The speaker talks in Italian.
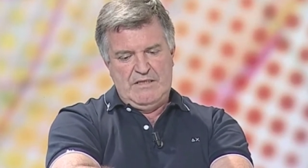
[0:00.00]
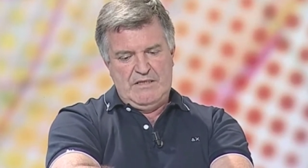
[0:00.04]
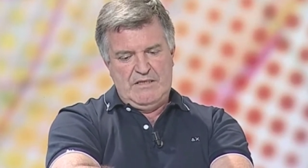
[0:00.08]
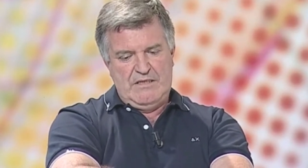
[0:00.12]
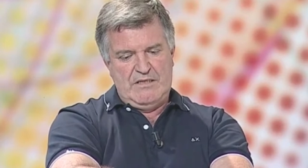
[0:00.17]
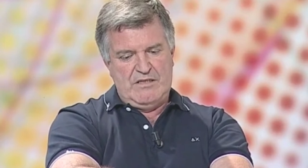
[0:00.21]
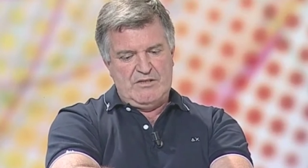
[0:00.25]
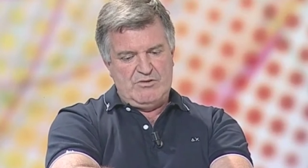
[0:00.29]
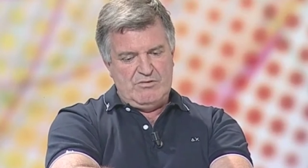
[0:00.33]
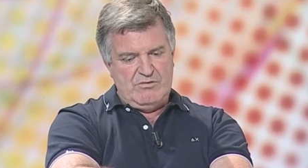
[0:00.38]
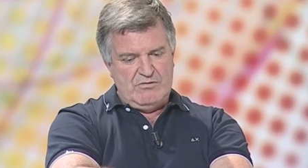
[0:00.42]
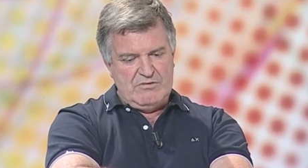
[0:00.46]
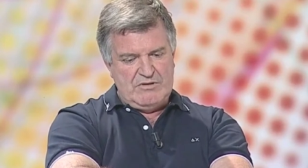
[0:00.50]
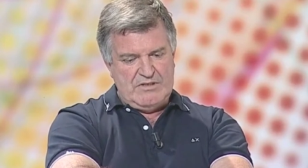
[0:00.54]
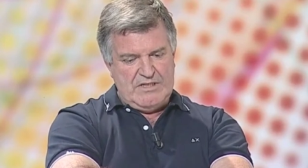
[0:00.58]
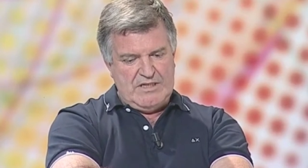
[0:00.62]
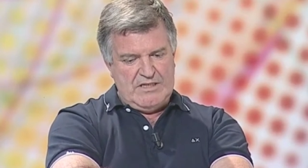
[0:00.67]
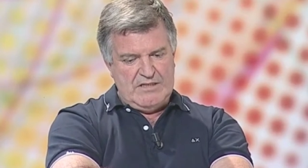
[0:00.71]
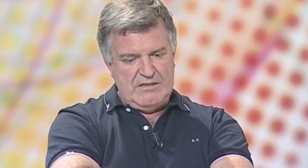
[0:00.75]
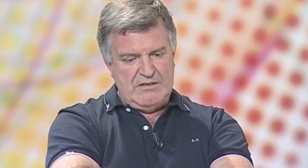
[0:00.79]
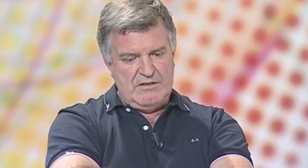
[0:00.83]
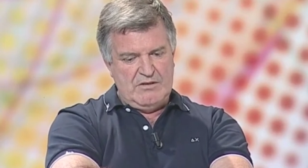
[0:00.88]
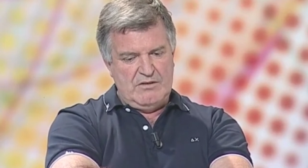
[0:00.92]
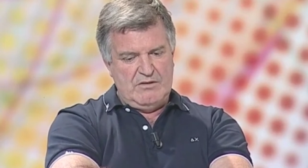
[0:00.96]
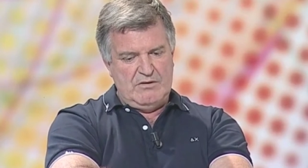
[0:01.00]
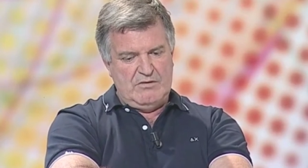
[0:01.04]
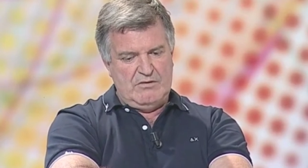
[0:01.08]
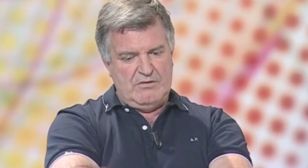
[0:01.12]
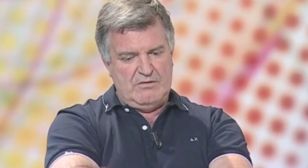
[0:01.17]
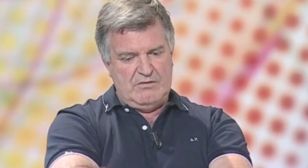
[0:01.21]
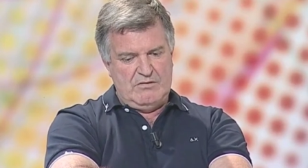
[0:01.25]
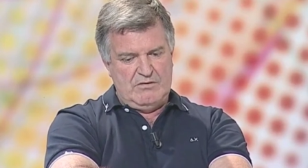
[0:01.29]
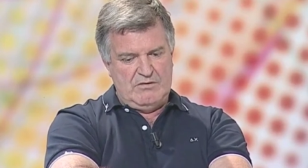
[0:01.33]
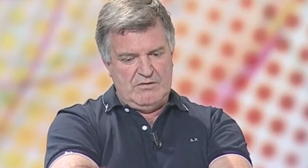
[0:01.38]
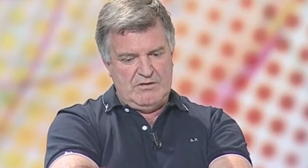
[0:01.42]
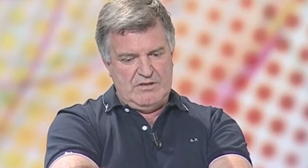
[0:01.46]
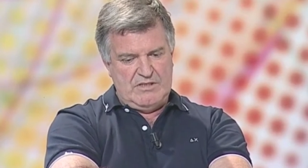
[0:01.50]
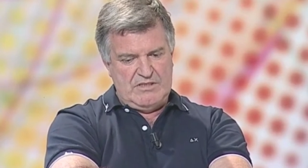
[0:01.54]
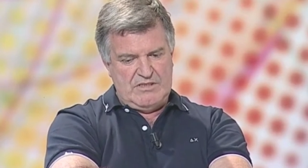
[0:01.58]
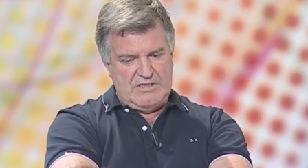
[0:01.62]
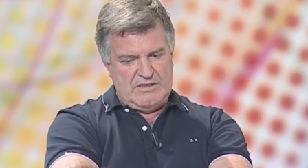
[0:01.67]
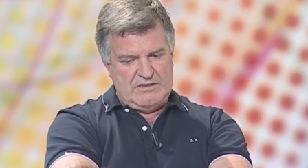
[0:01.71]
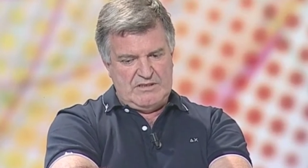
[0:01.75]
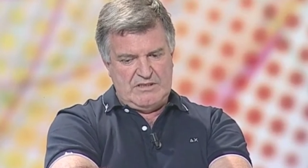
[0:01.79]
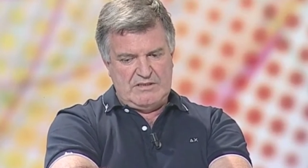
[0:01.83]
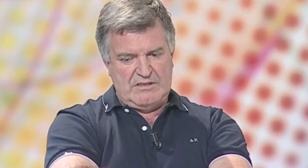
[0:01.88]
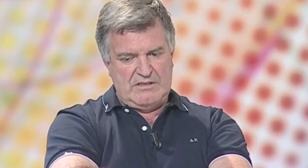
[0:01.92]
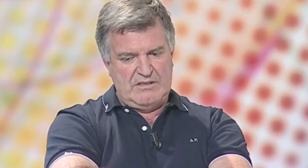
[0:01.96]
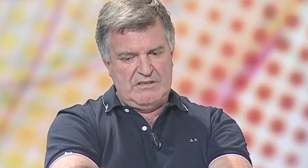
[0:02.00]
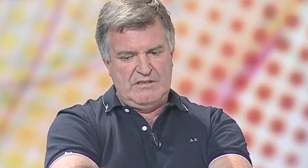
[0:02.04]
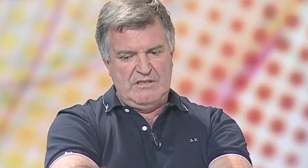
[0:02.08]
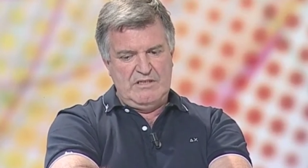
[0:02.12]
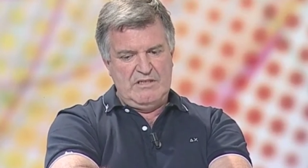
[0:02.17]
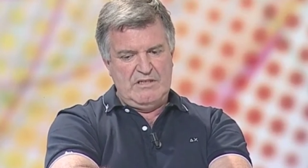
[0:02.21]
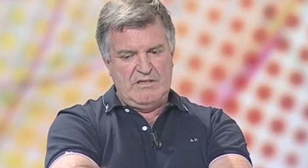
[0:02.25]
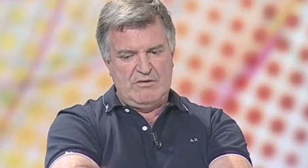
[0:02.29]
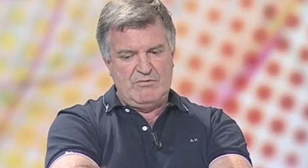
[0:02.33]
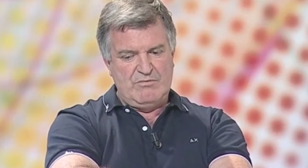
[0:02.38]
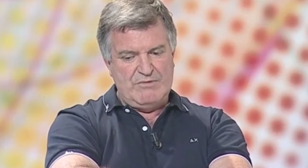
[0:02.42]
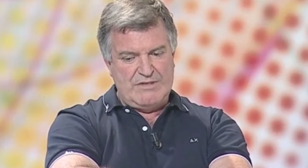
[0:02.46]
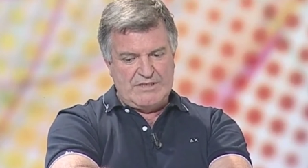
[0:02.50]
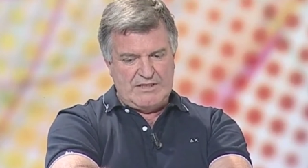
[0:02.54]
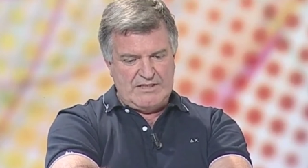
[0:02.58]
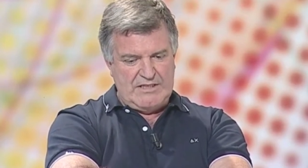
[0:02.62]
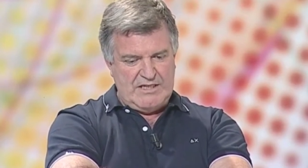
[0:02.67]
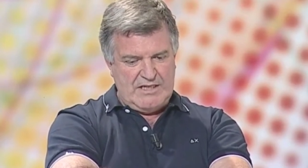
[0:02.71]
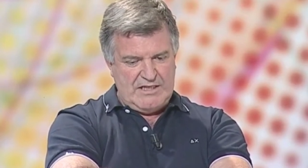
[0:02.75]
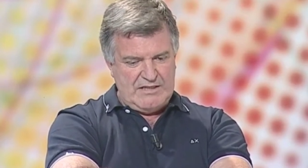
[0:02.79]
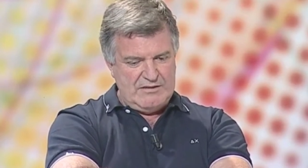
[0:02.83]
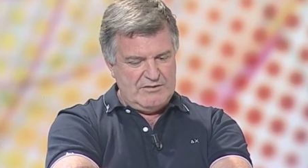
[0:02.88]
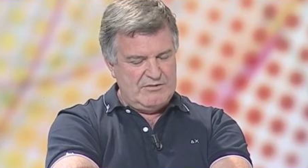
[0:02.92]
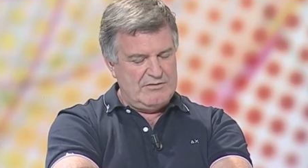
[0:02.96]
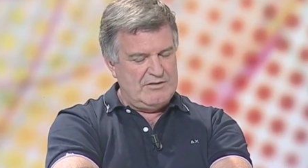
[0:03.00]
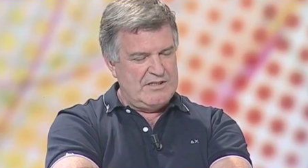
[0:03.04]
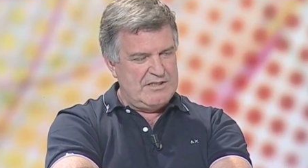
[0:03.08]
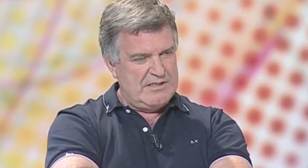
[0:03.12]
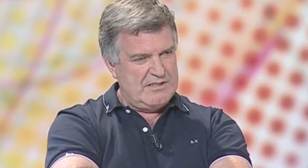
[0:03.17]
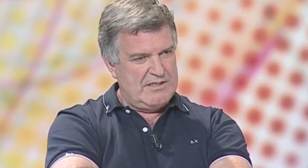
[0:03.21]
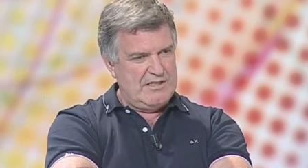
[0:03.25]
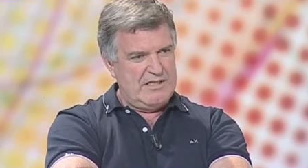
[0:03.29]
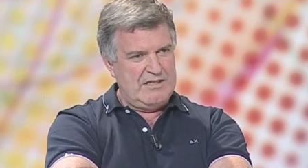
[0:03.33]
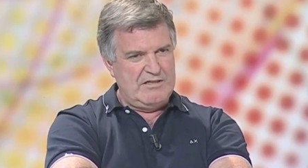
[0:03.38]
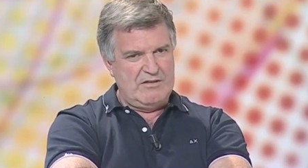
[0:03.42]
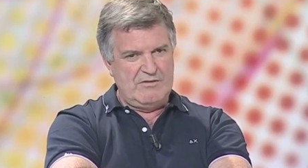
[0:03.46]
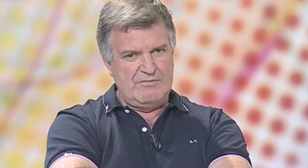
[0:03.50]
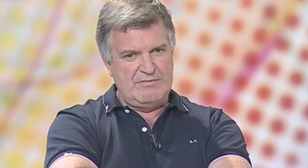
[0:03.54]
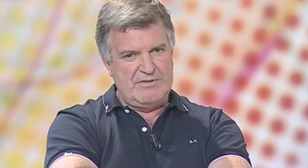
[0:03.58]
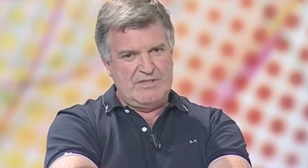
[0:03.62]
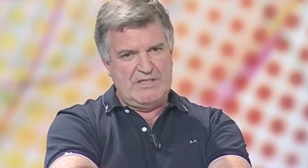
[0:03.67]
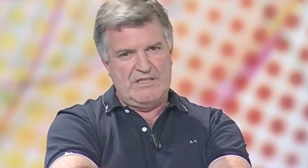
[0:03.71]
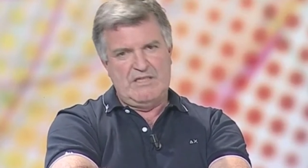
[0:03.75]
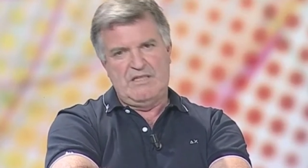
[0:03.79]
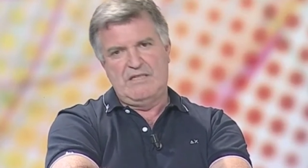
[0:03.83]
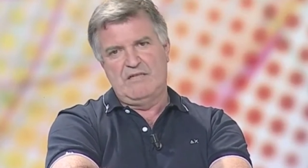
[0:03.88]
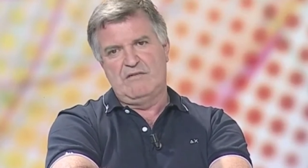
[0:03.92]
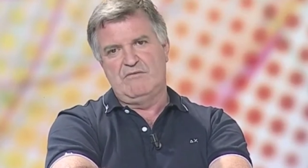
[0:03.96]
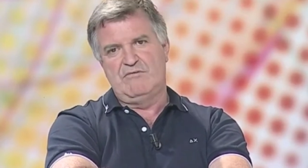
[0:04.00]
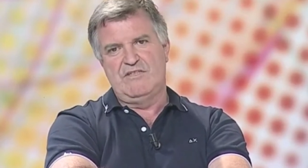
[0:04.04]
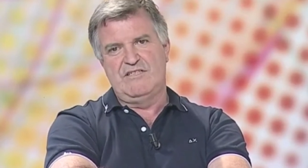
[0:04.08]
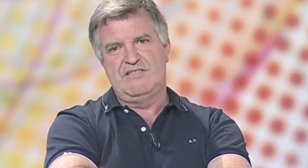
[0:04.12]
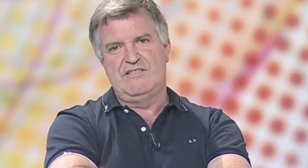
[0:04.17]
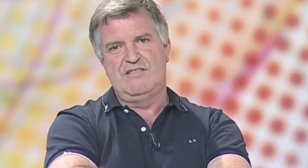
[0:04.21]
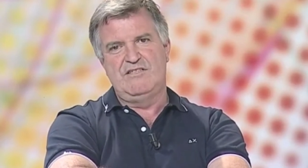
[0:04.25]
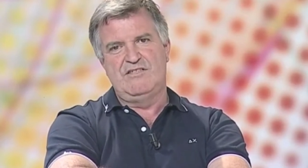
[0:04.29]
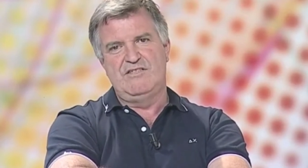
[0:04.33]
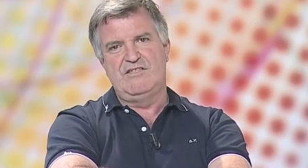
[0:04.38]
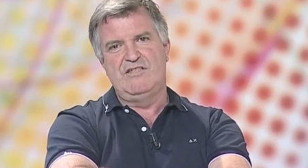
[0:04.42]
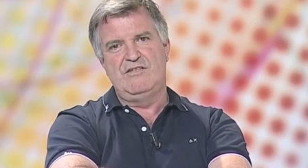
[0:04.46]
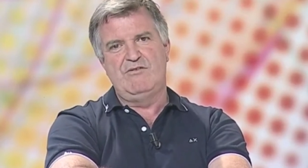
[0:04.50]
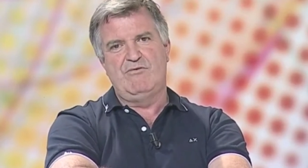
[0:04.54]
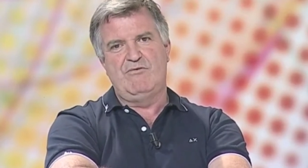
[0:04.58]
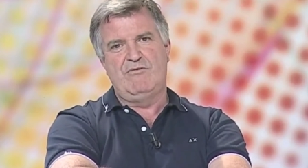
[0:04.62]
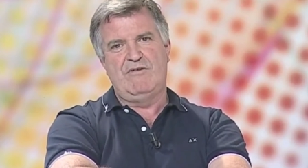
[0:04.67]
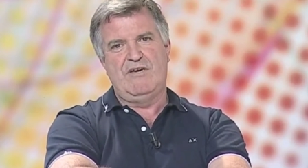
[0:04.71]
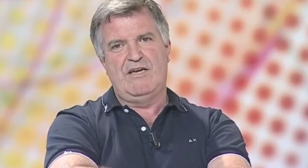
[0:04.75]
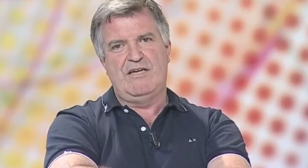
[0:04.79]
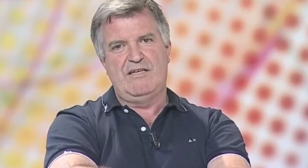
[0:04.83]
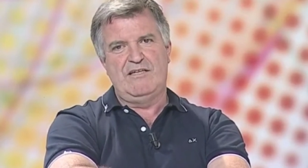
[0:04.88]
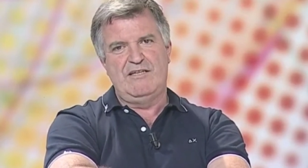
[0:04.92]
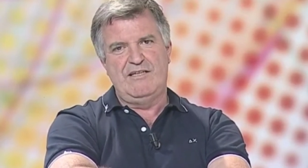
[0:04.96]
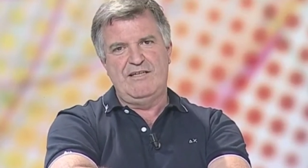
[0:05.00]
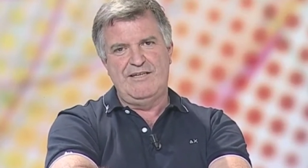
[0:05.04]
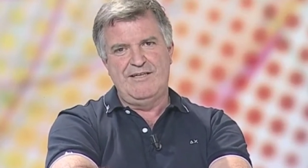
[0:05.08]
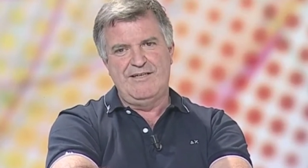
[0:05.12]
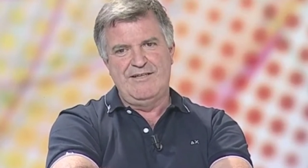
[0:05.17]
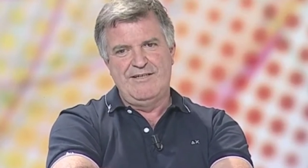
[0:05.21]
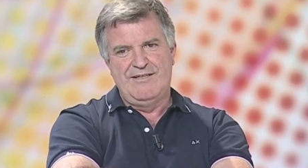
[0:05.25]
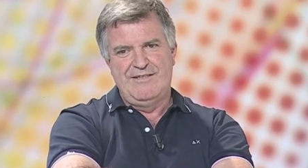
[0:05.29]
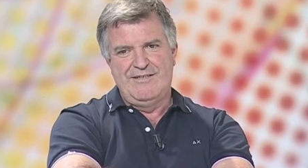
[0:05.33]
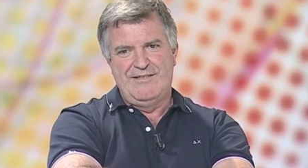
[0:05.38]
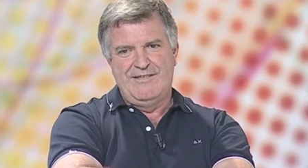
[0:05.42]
E ascoltando la gente trentina, guardando dall'esterno, perché questi cinque anni